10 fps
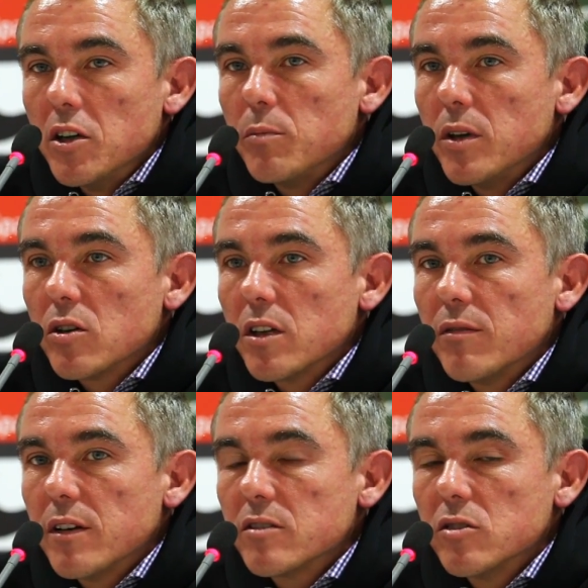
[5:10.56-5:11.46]
ich bin auch der
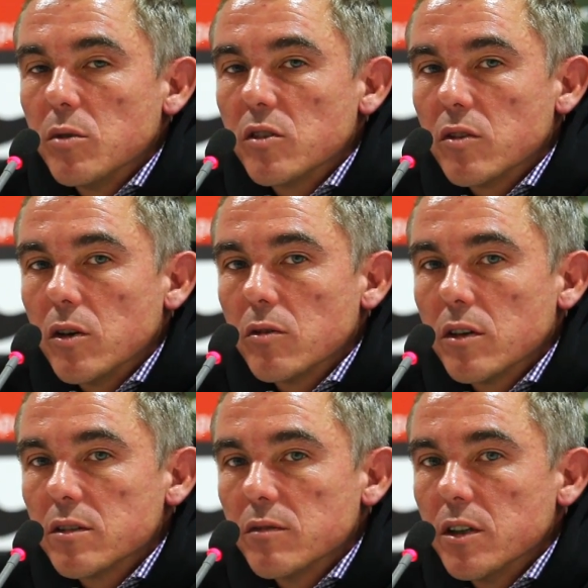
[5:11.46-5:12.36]
festen Überzeugung,
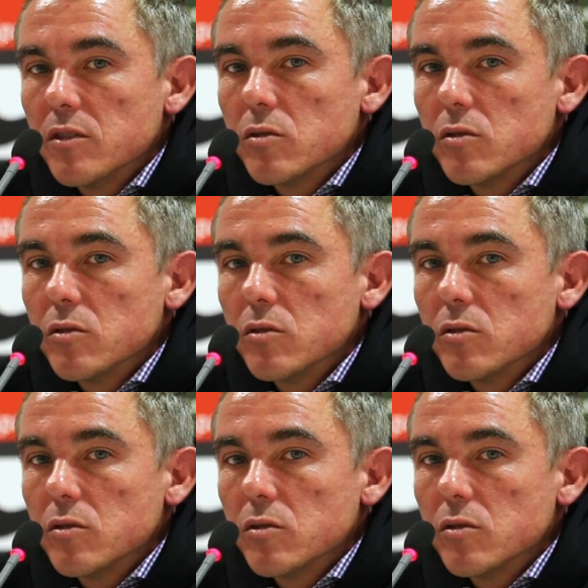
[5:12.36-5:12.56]
dass er wieder